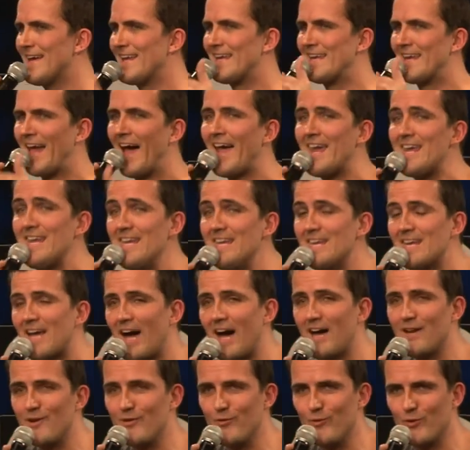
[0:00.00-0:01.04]
Nein
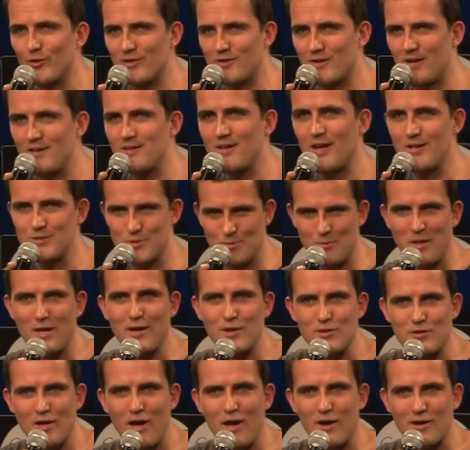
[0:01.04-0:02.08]
geantwortet hat, also
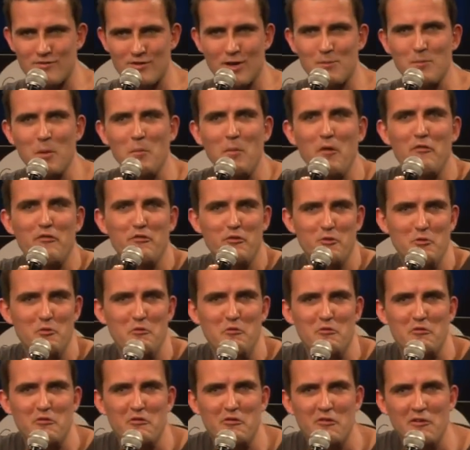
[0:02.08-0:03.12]
mehrere Tage, sagen wir mal
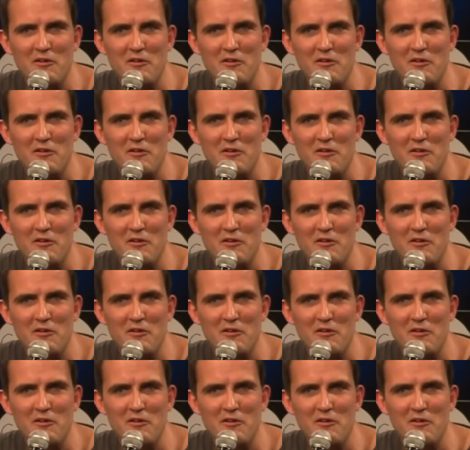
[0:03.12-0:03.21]
fünf,